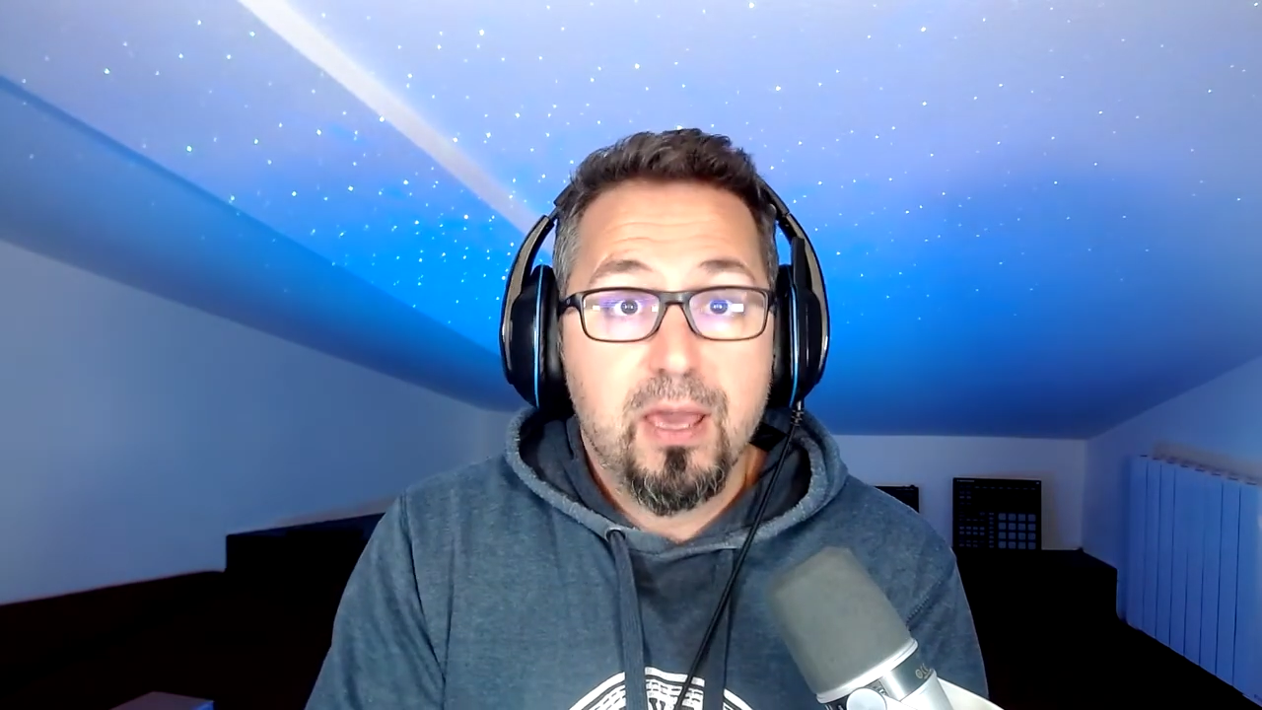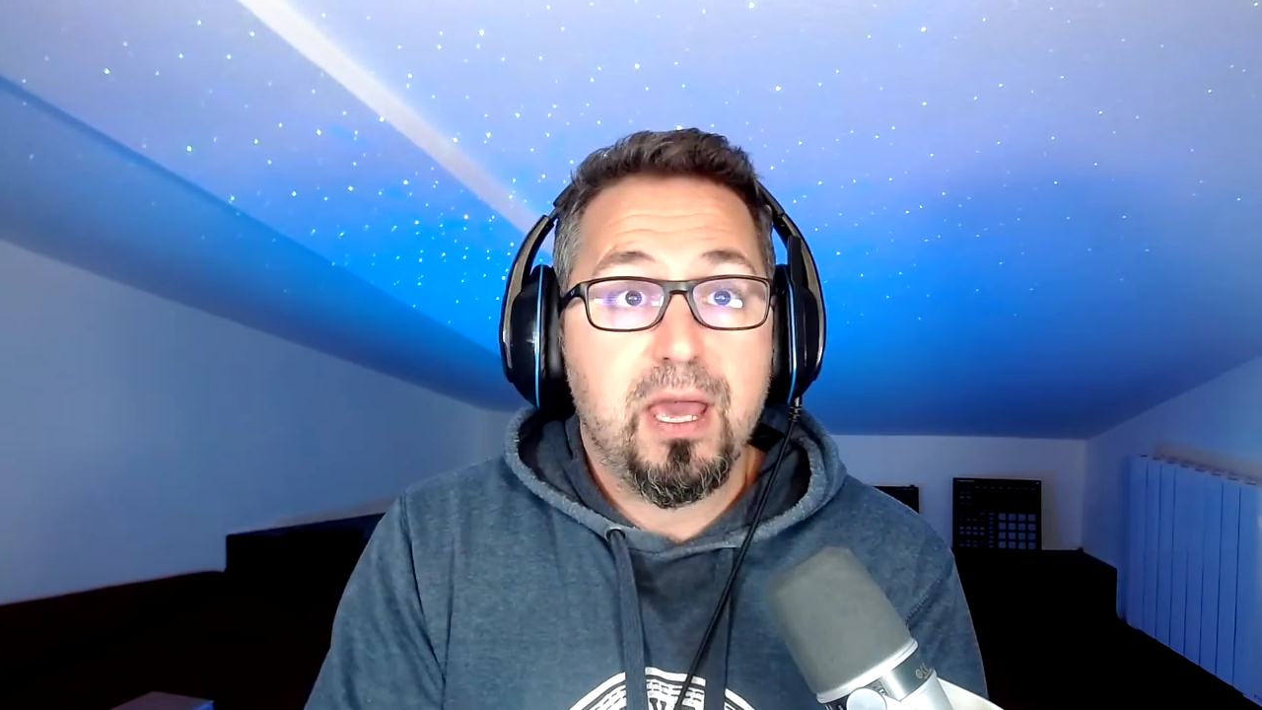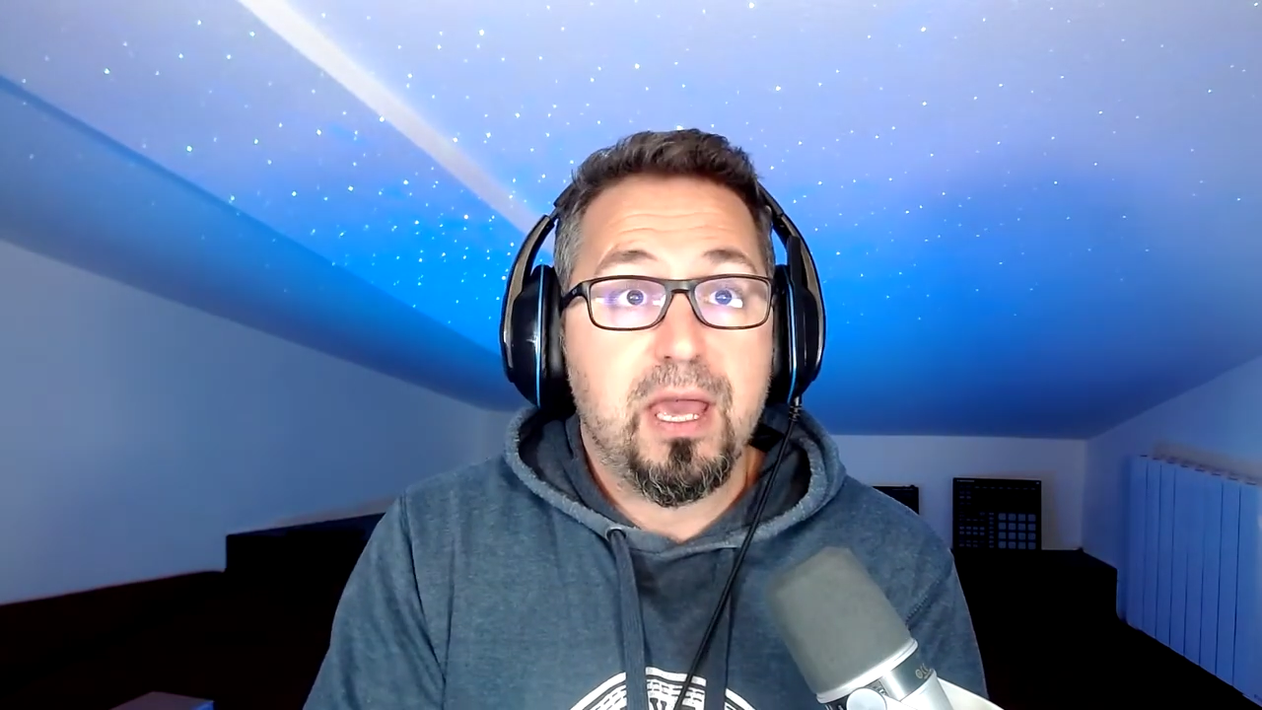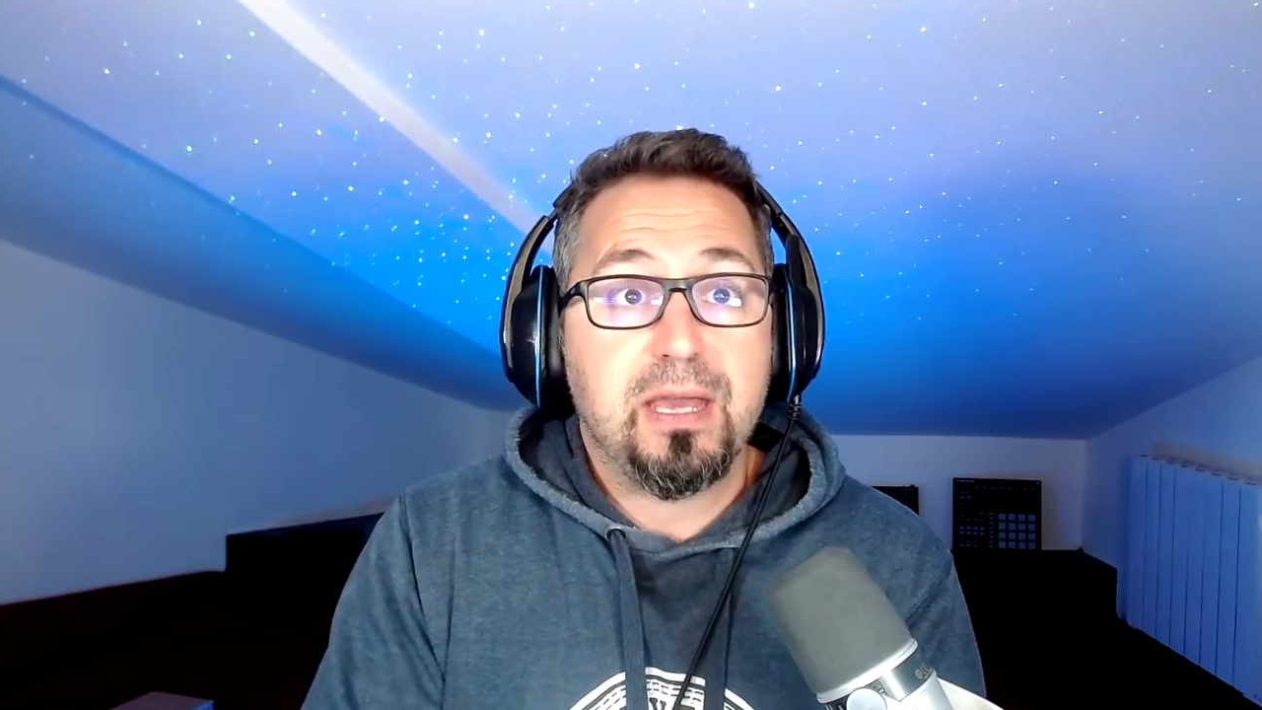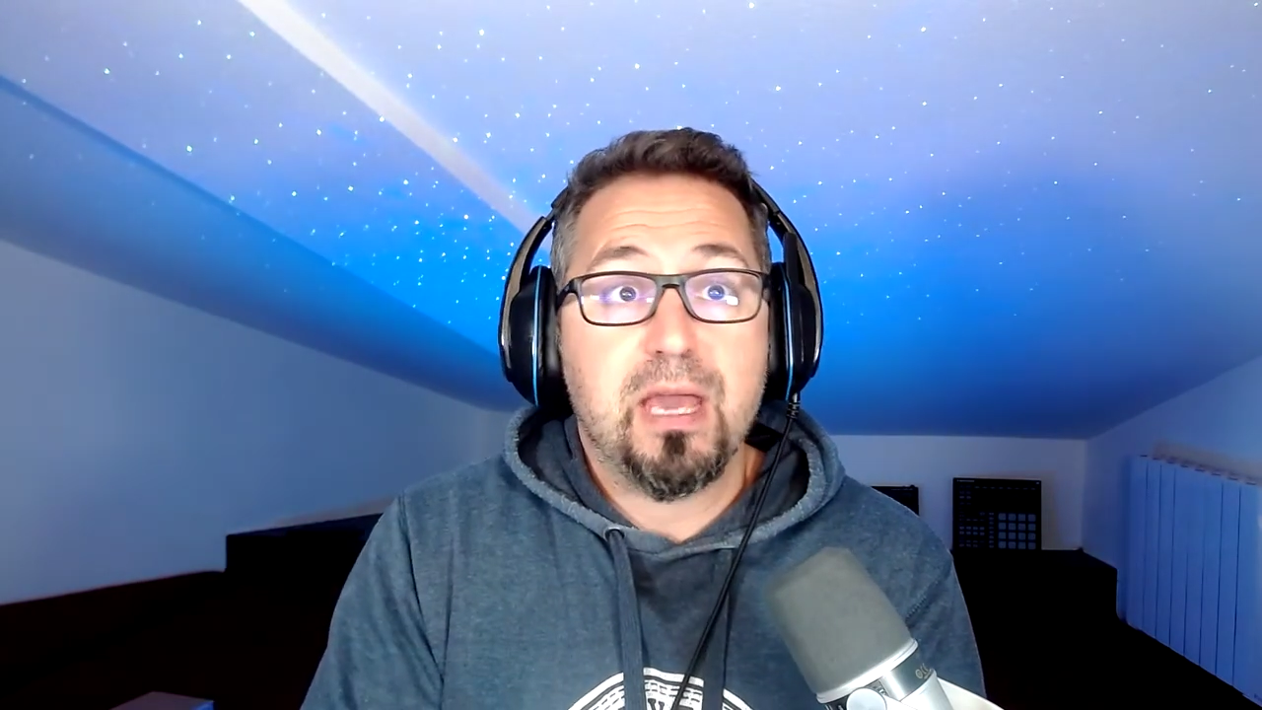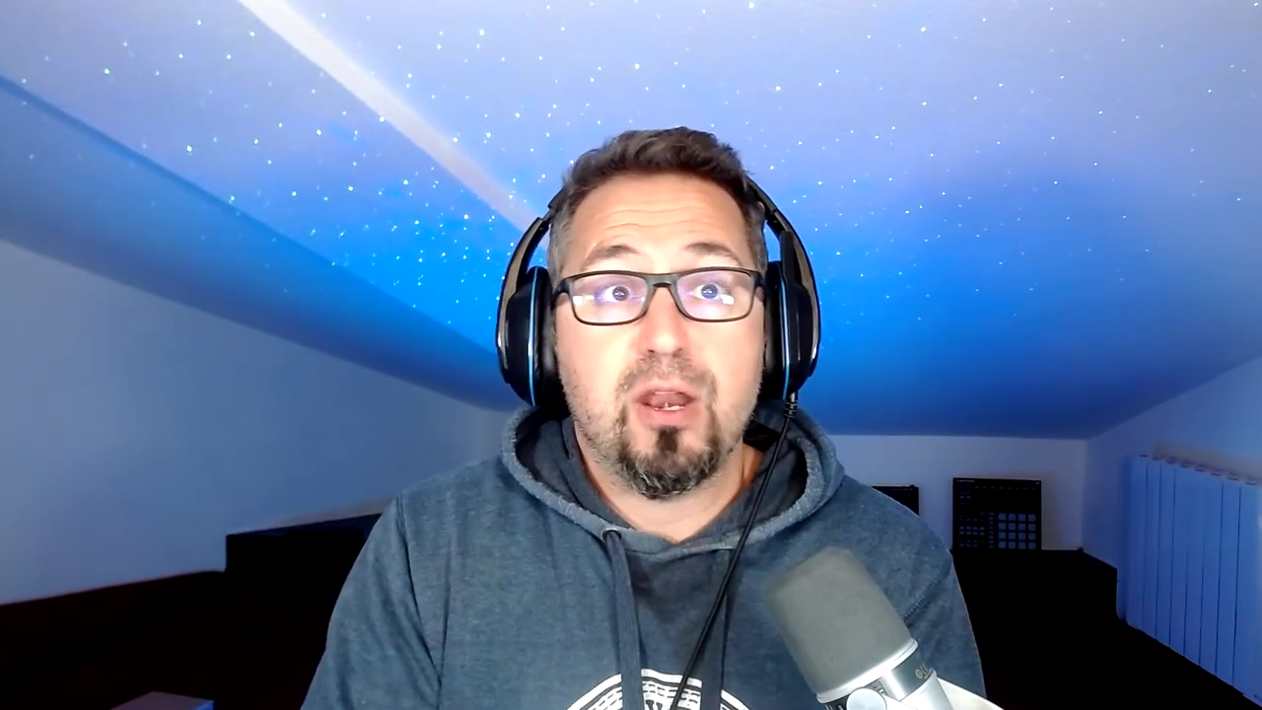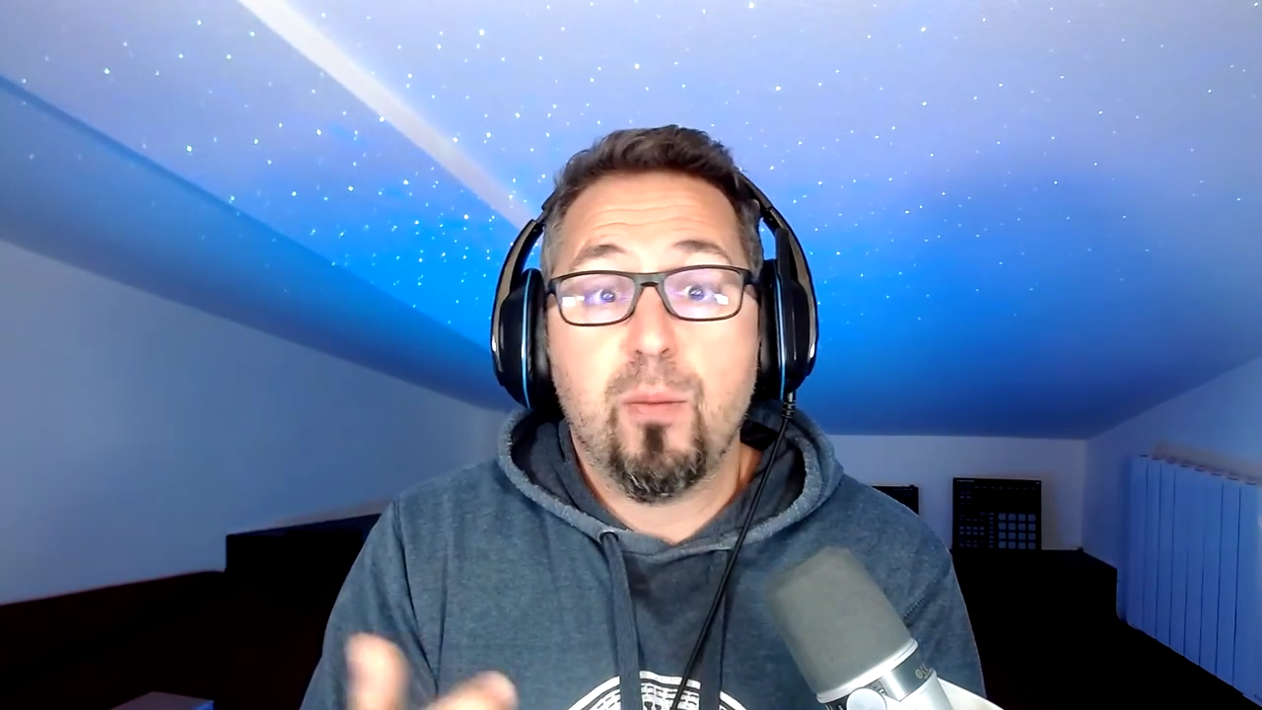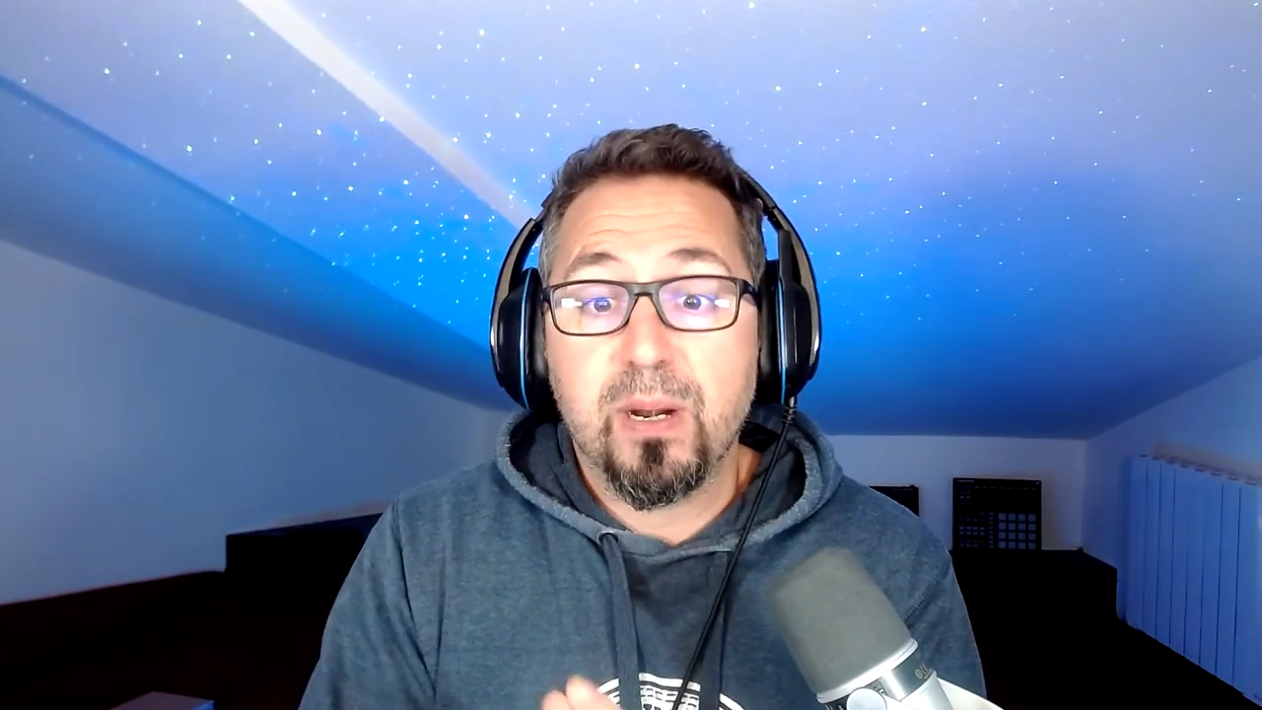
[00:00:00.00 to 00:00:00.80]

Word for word: eh, que nos